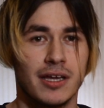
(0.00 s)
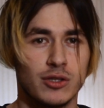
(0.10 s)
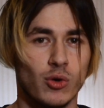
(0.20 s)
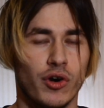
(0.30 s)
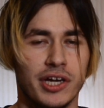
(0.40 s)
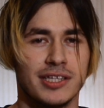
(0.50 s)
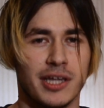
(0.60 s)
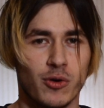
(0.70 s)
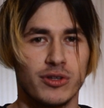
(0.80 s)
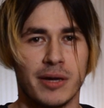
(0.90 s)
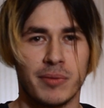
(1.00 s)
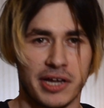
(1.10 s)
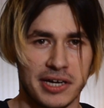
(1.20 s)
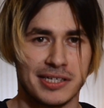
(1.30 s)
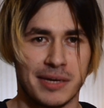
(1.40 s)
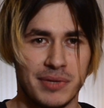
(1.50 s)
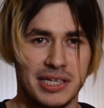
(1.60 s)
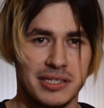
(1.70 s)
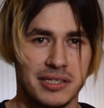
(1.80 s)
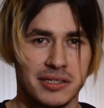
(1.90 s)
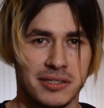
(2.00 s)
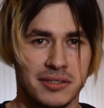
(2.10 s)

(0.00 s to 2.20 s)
то это народная болгарская песня